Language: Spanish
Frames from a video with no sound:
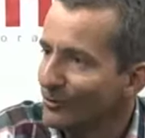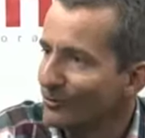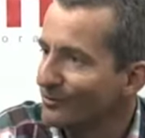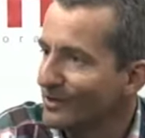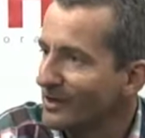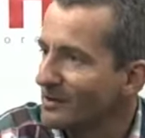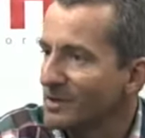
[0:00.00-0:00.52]
un
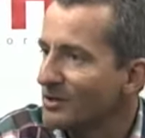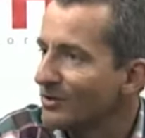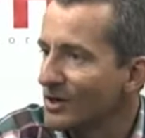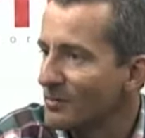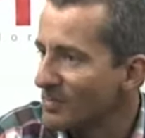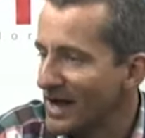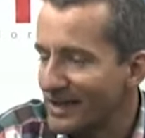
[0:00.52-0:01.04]
enemigo de
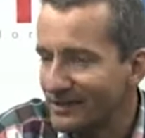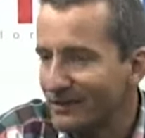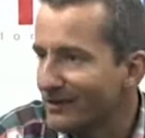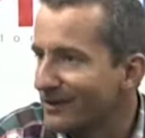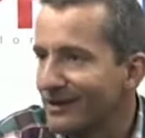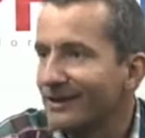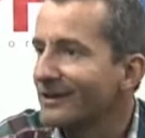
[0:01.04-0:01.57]
la
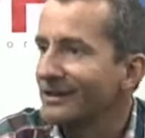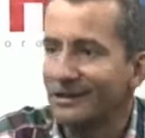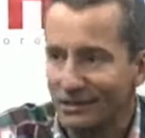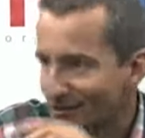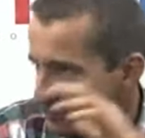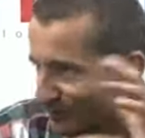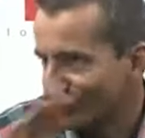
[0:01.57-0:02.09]
patria
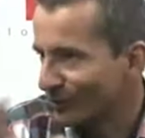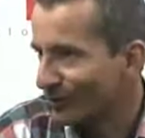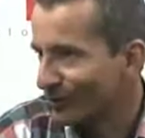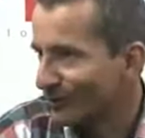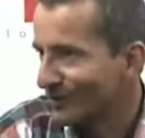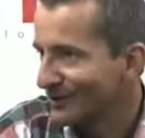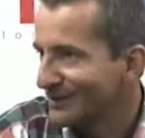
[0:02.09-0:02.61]
y, bueno, tú
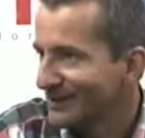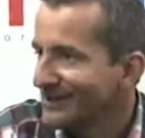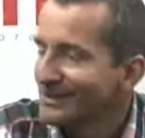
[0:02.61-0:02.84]
no,